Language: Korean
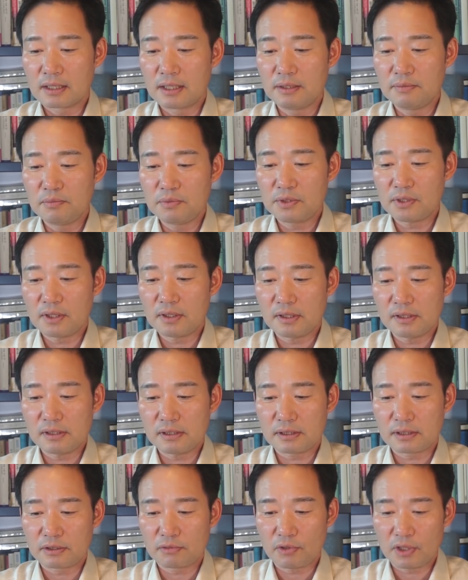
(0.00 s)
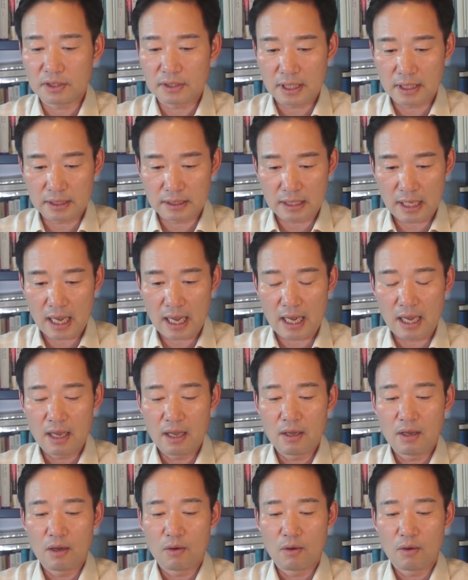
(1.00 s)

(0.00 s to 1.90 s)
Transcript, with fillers: 금전을 지원했다,